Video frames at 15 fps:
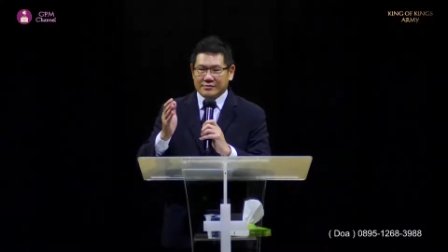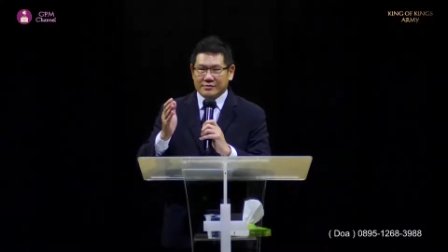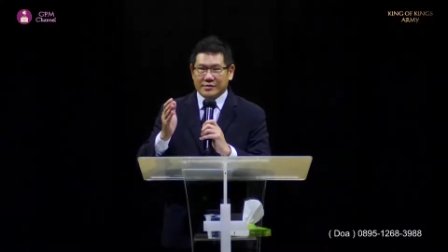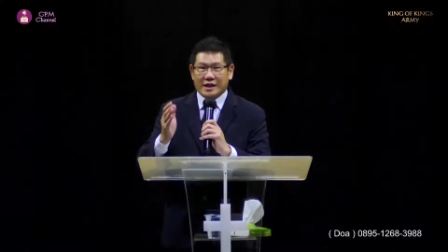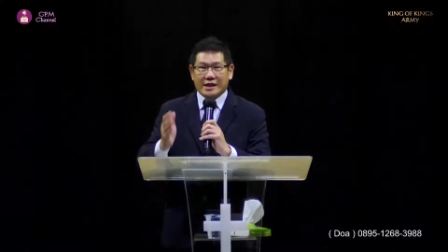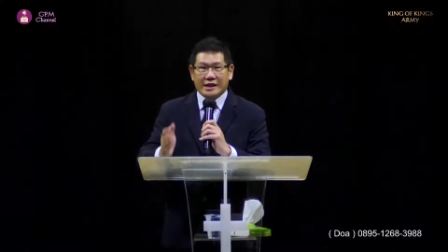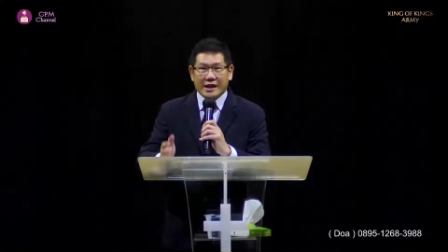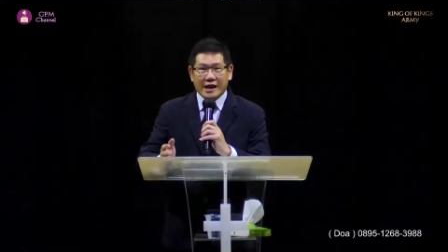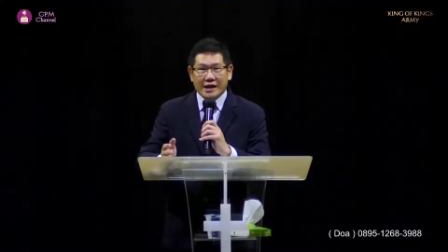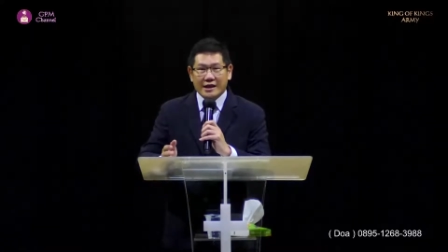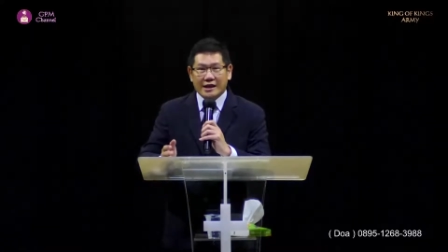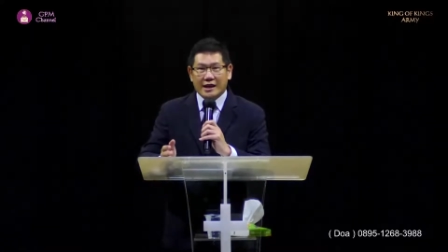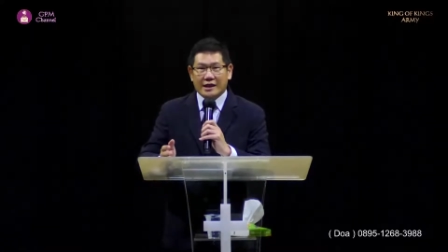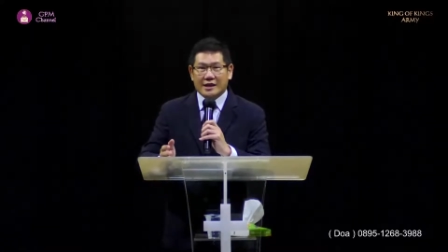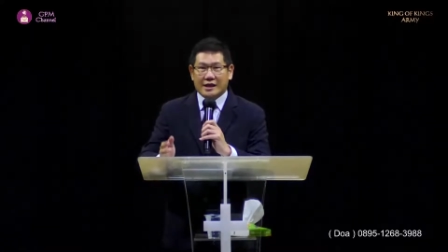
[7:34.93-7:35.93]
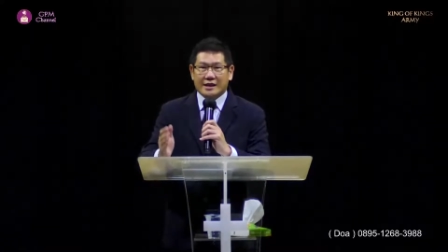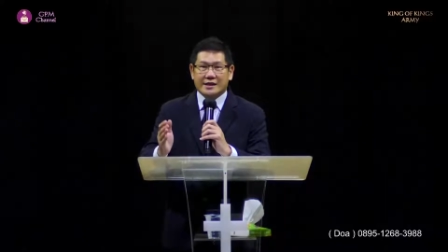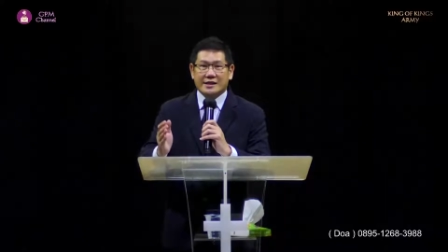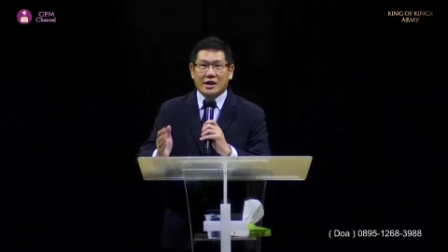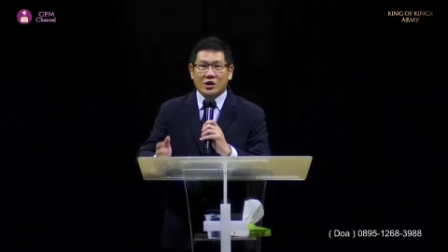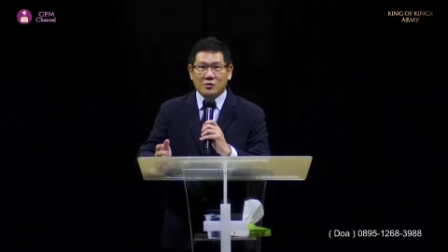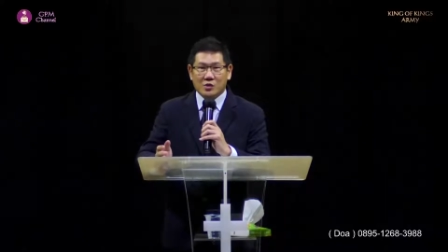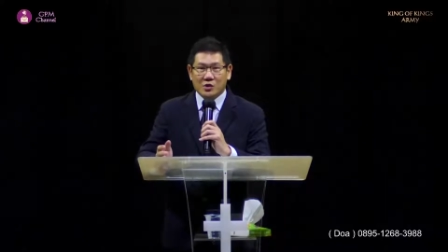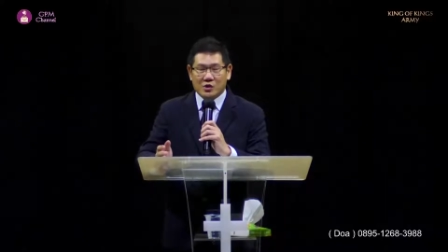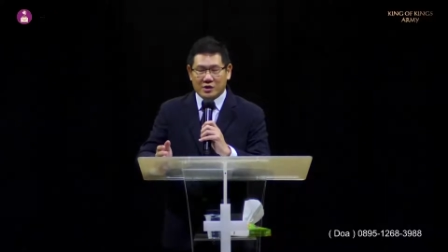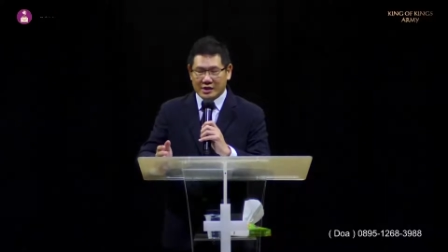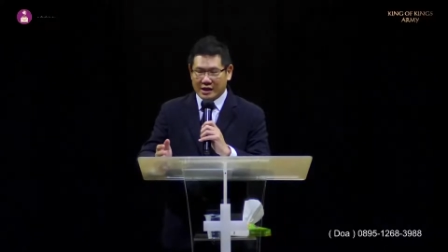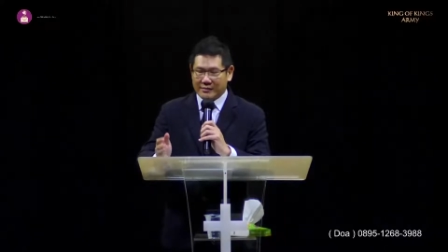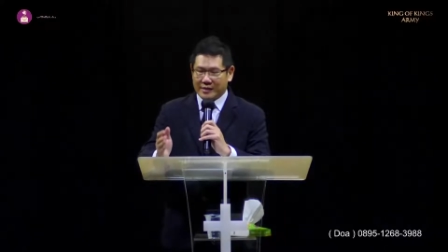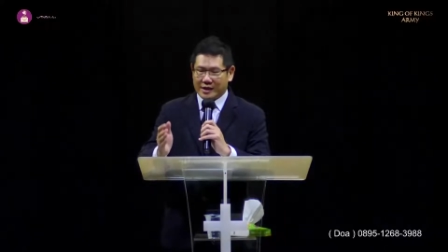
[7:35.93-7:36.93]
menikah dengan Raja Salomo
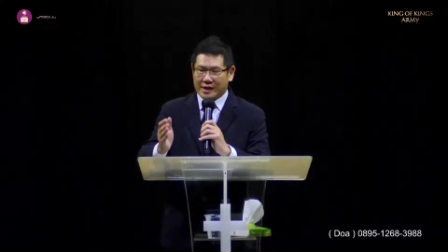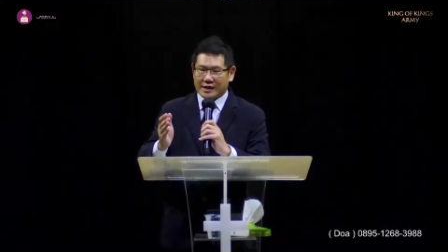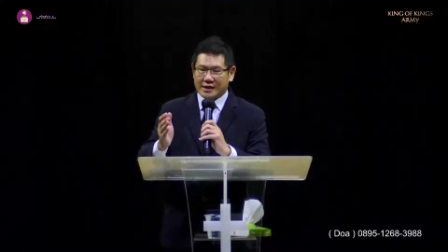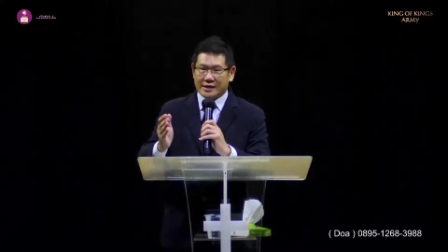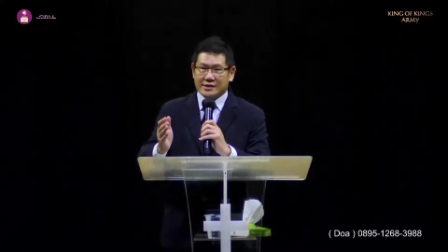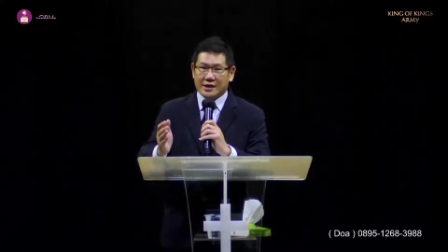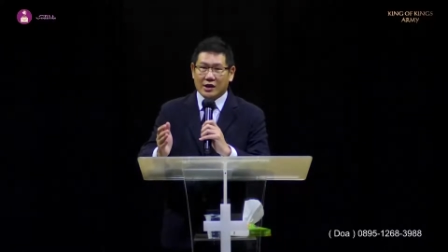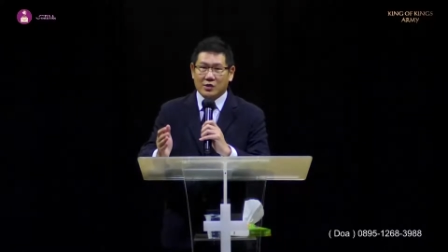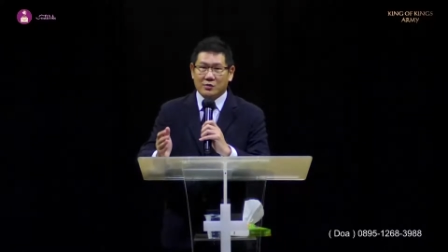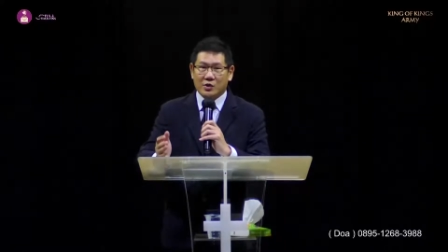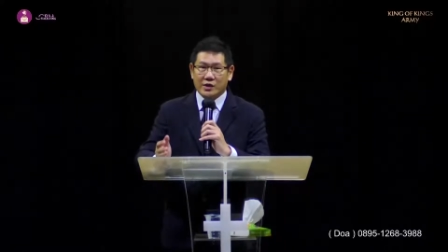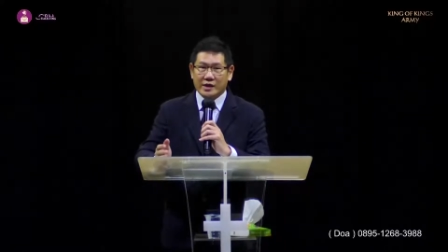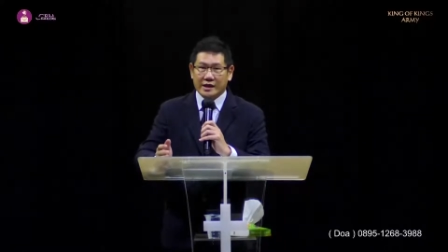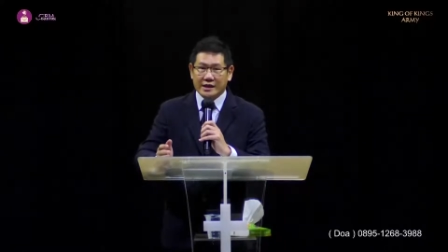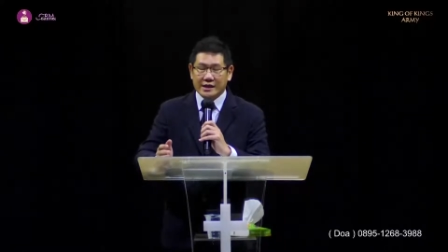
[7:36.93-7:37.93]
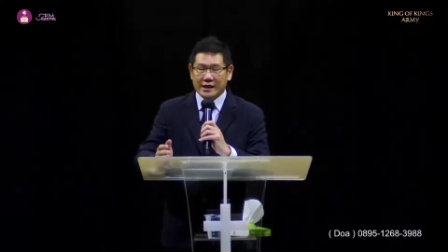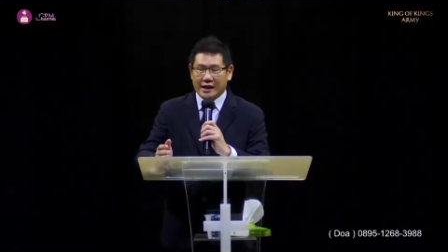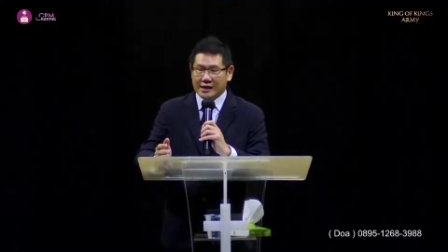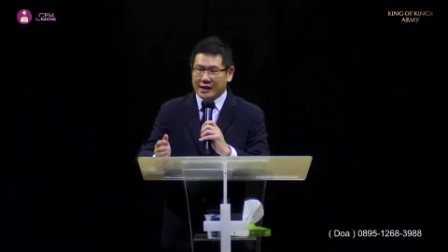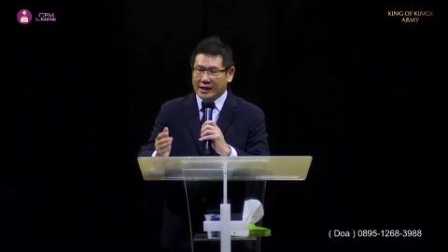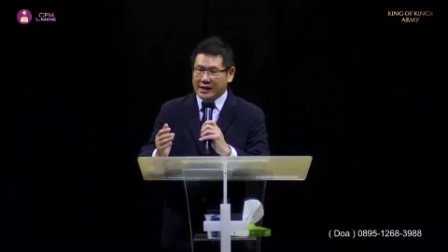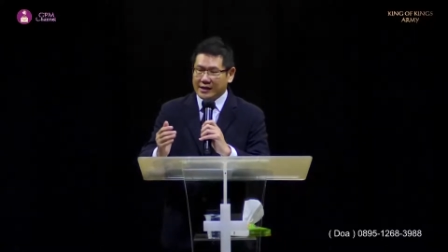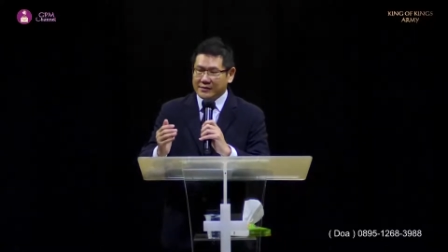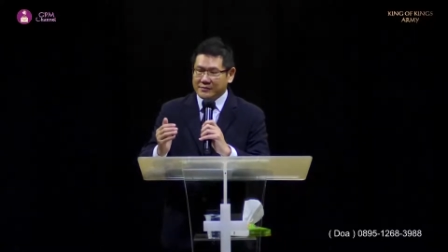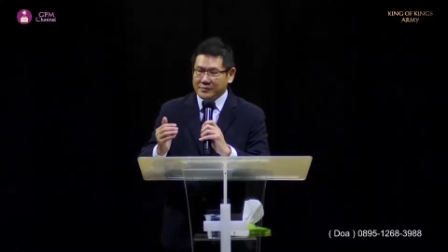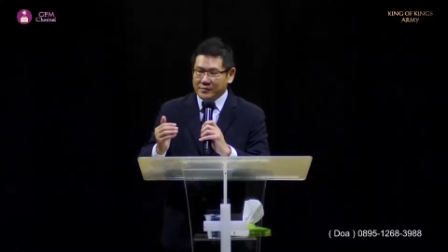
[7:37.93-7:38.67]
dan di mana Raja Salomo ini adalah